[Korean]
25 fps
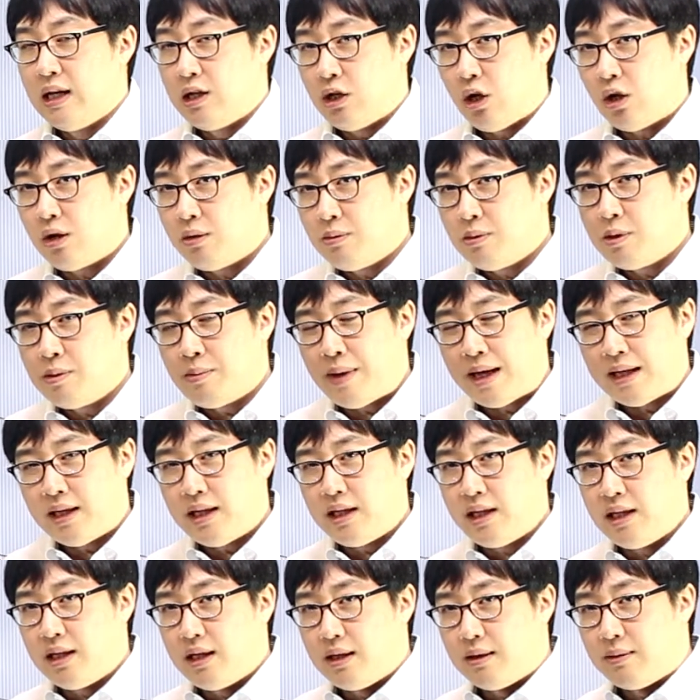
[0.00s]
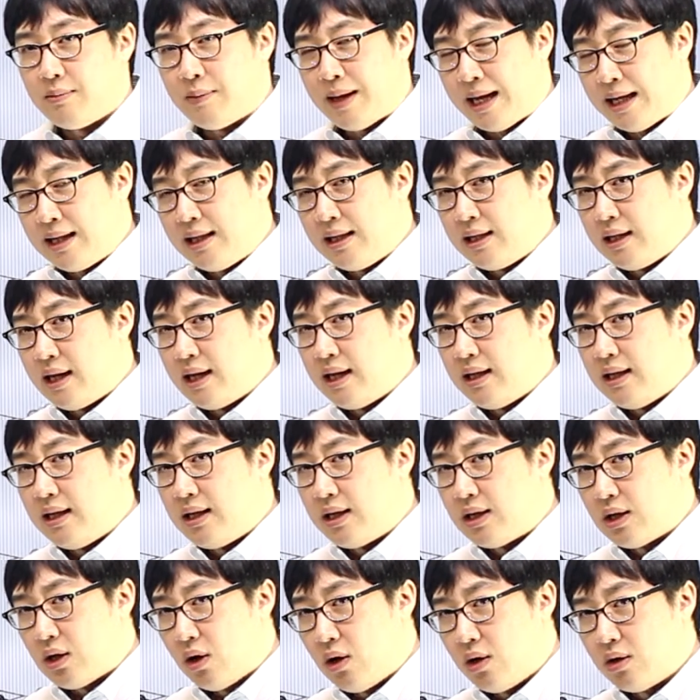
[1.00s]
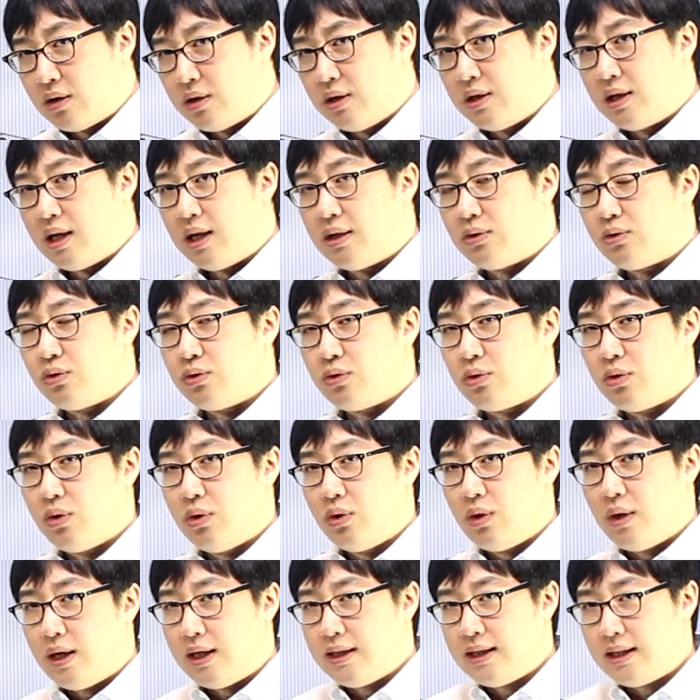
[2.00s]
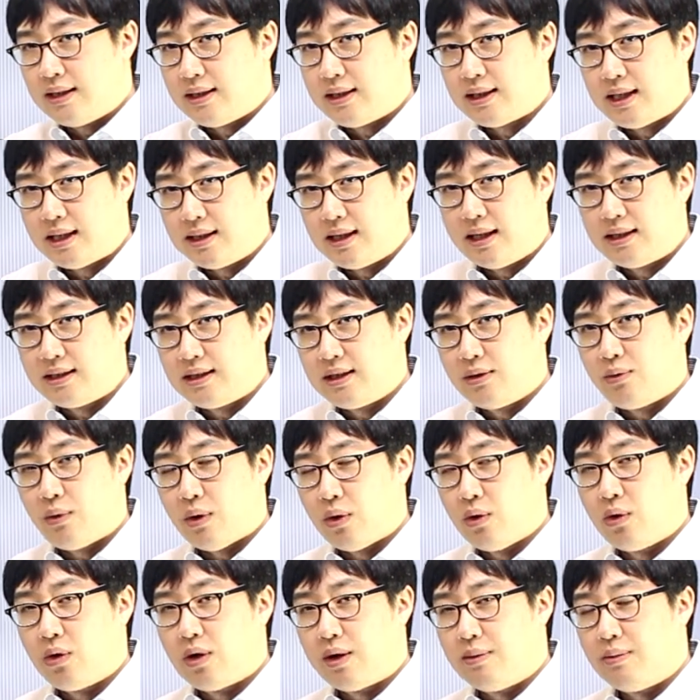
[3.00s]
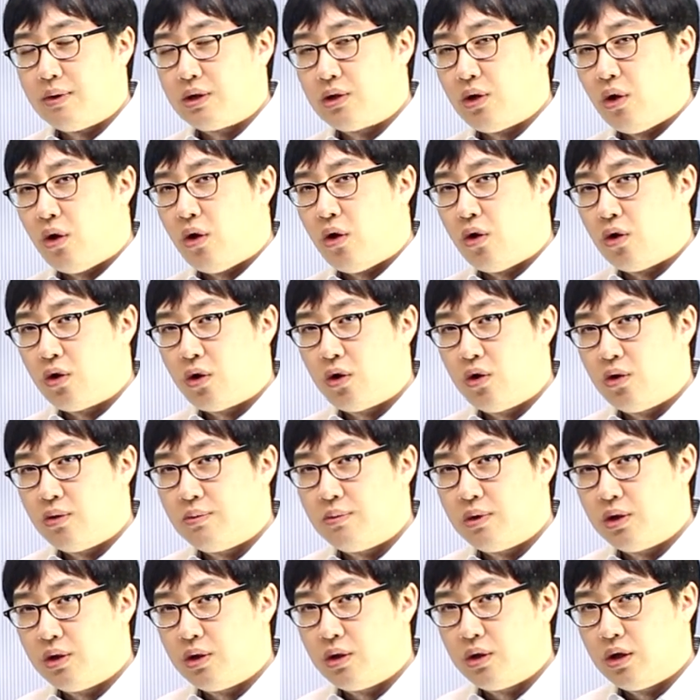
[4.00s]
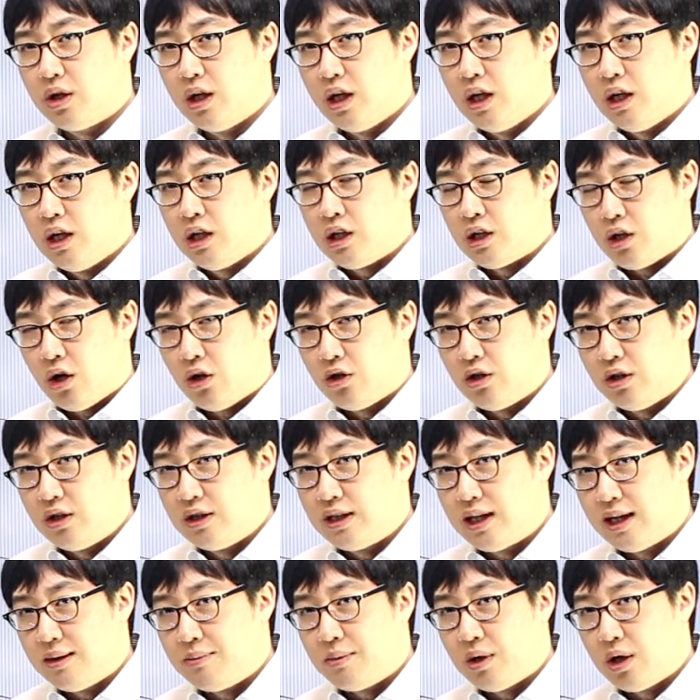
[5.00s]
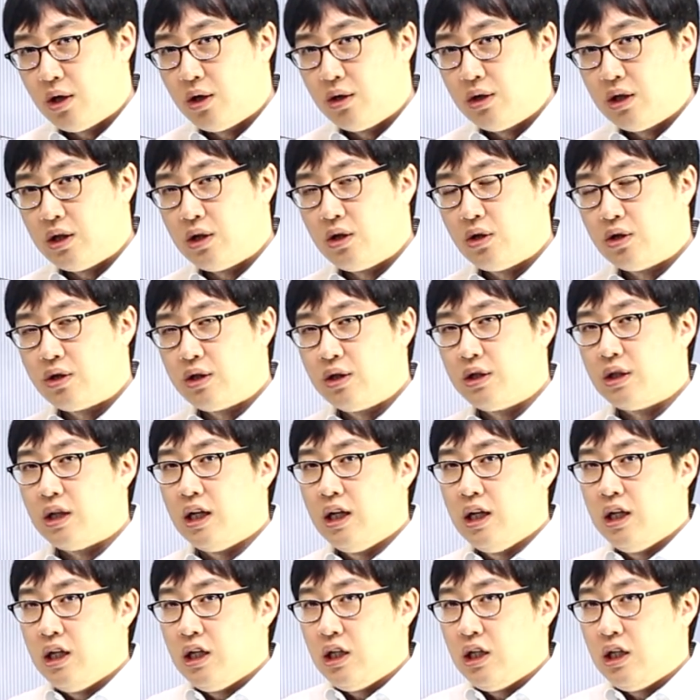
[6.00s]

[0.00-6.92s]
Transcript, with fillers: 여러분이 많이 만일에 이 격을 가지고 하나씩 하나씩 외워가면서 어려움을 겪는다면 이것은